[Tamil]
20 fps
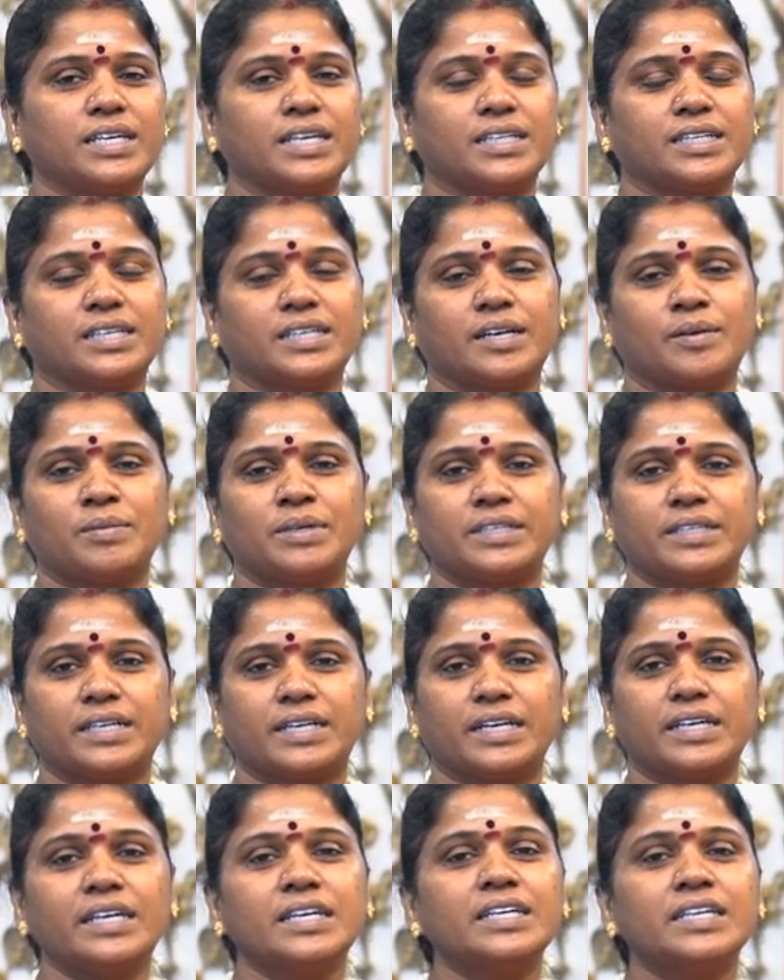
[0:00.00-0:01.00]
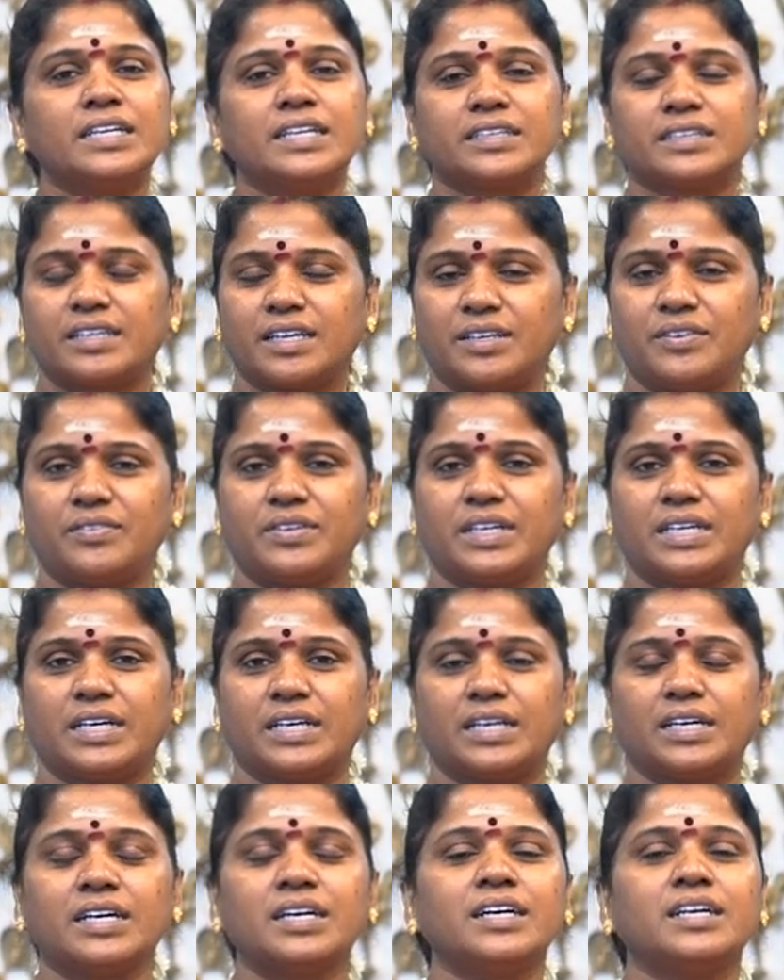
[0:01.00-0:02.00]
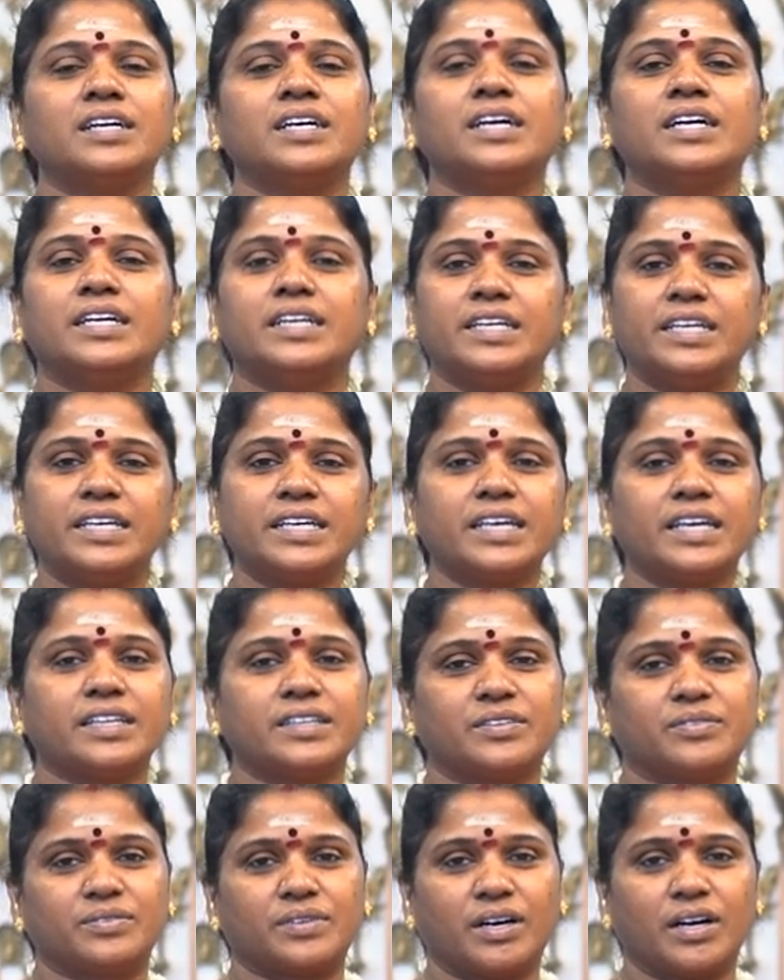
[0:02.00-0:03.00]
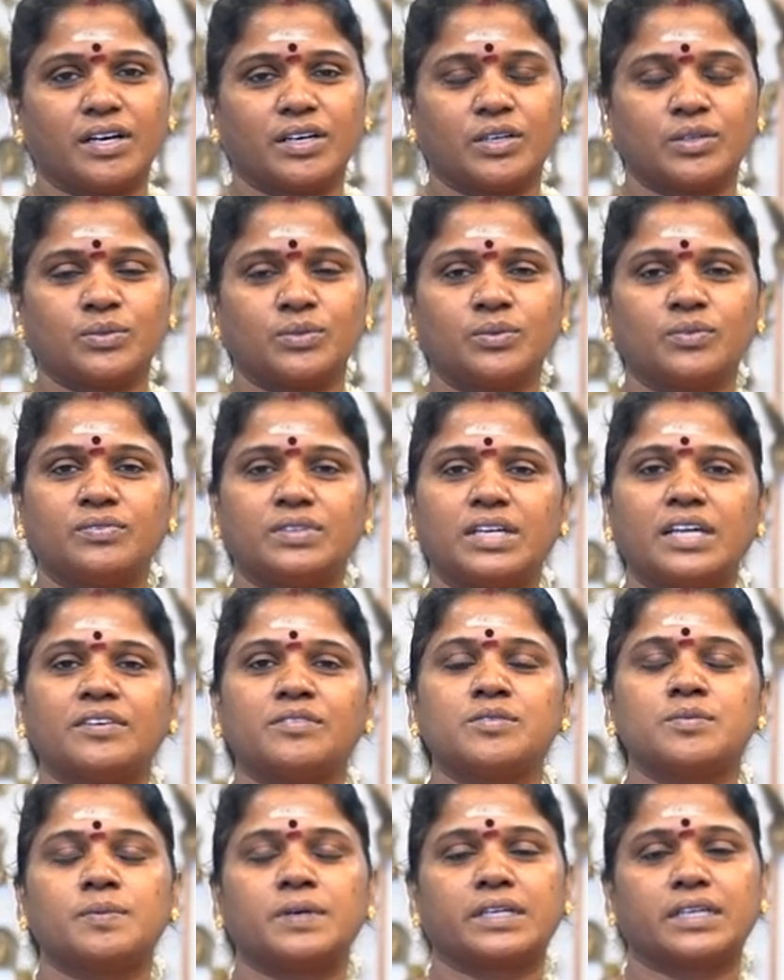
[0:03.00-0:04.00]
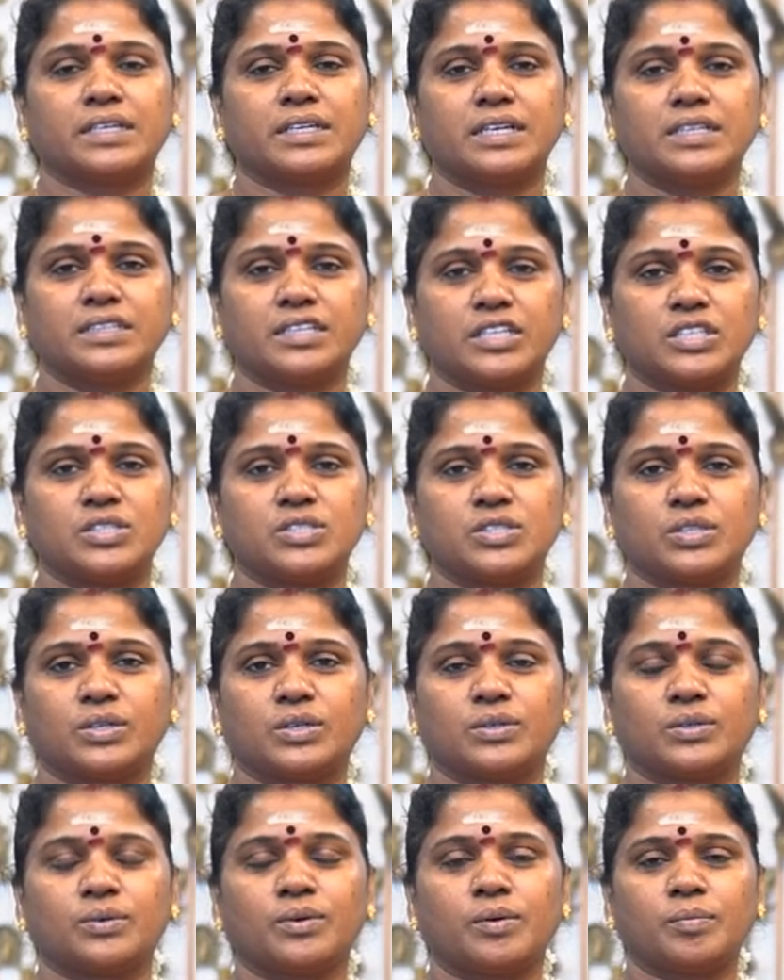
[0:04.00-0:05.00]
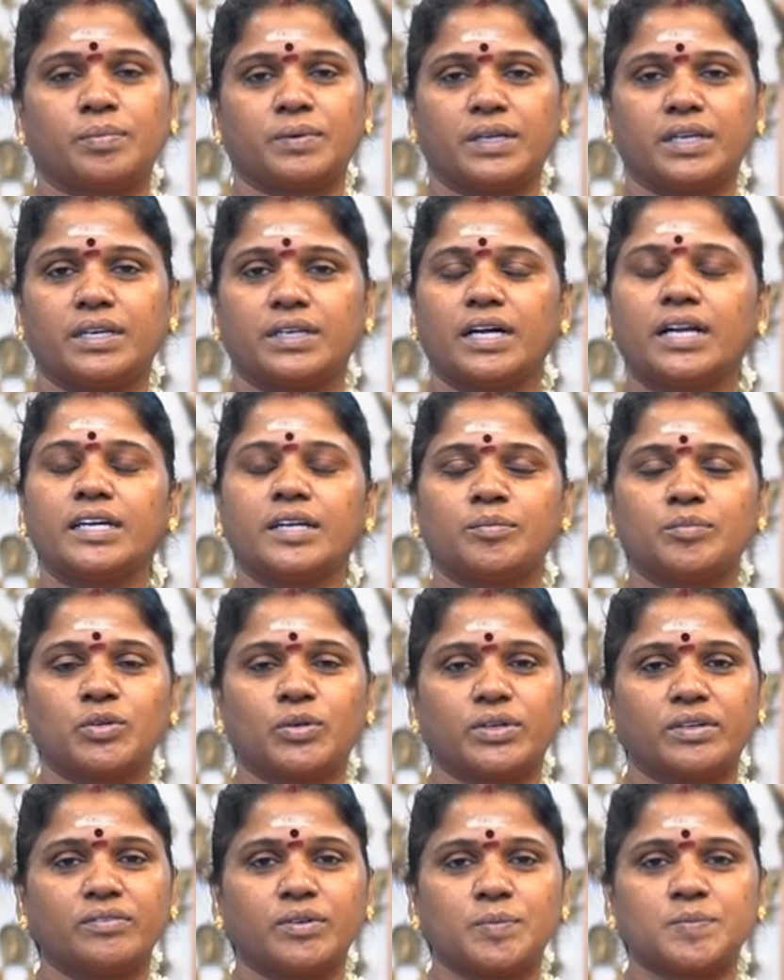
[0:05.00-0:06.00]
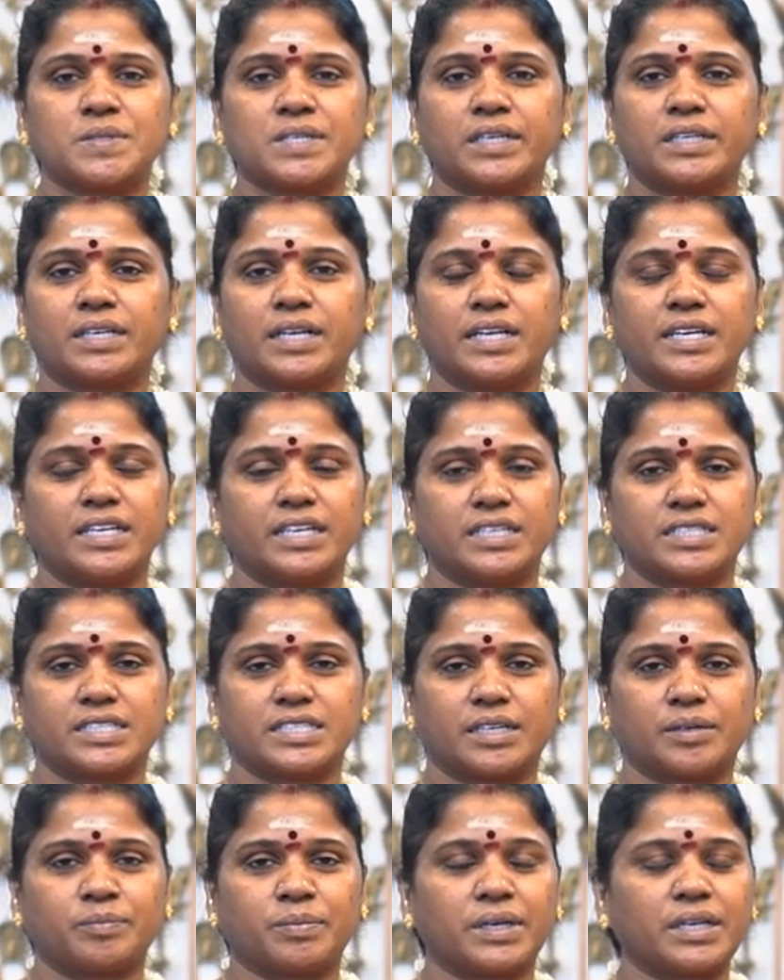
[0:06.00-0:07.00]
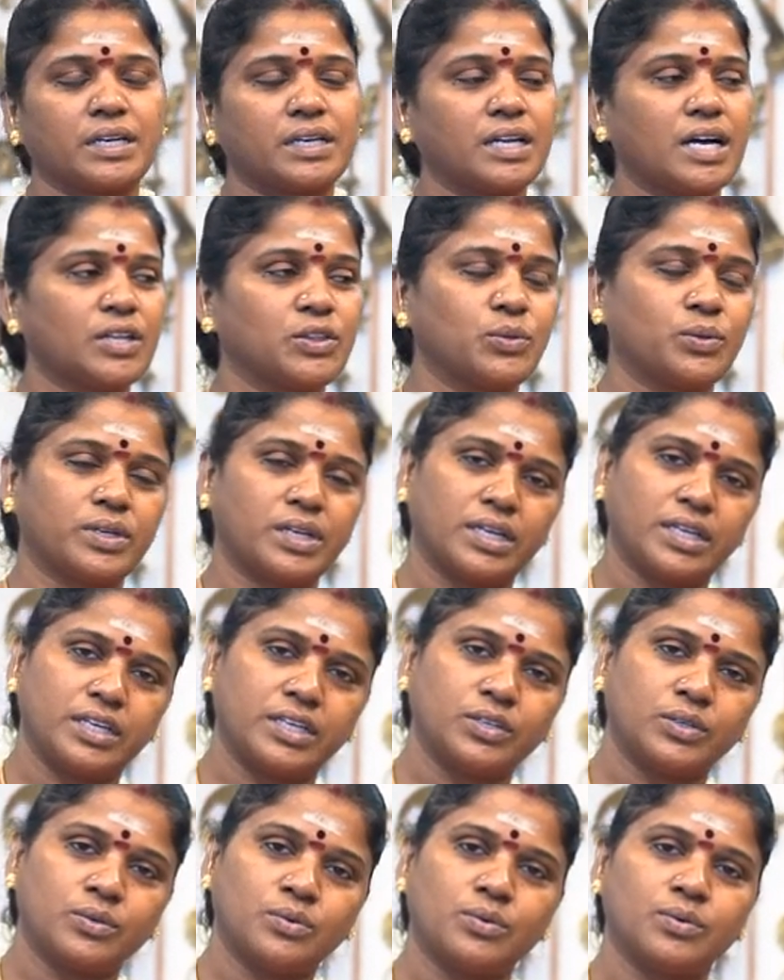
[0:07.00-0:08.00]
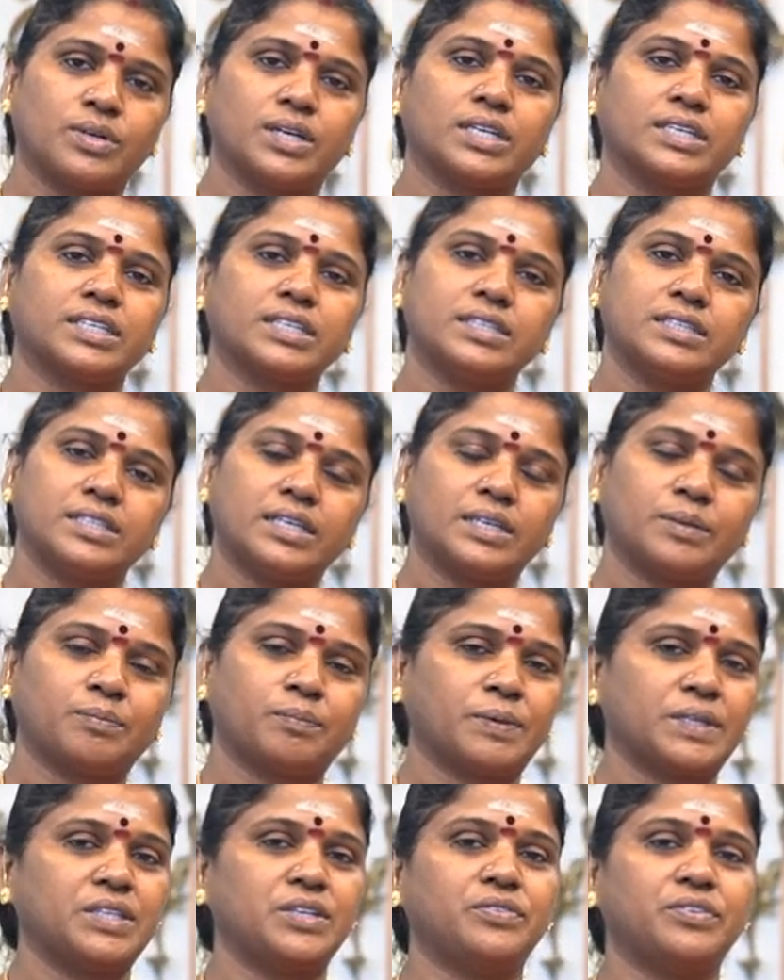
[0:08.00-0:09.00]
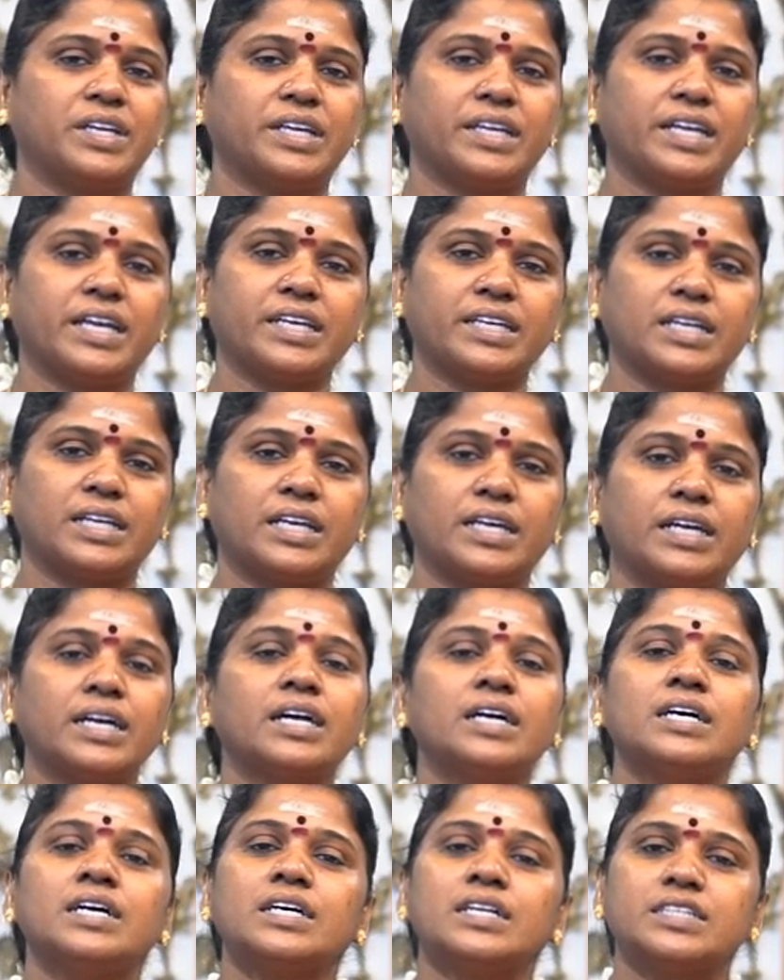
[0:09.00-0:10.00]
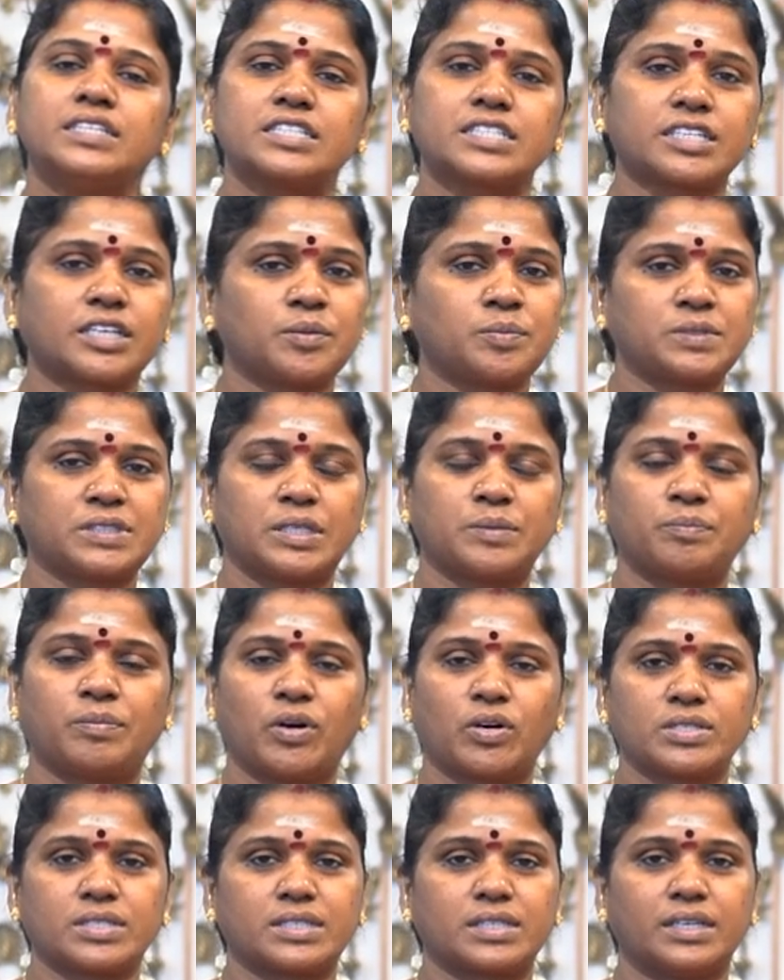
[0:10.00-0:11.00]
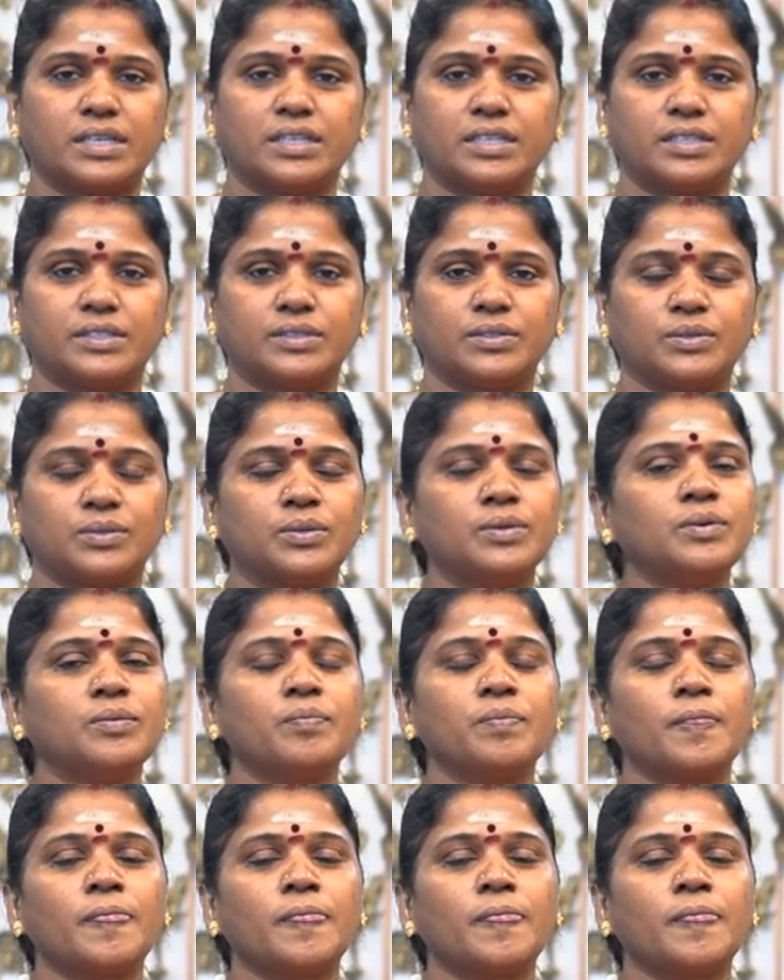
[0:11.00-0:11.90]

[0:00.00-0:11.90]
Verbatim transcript: நீங்கள் அதை கமெண்ட்டில் தெரிவிக்கலாம் நீங்கள் இதை வாங்கணும் விலை விவரங்கள் தெரிஞ்சுக்கணும் அப்படின்னா நம்மளோட வெப்சைட்லேயே நீங்கள் செக் பண்ணலாம் அதோட லிங்க்கும் உங்களுக்கு இந்த பதிவுலேயே கீழே டிஸ்கிரிப்ஷன் பாக்ஸில் இருக்கும்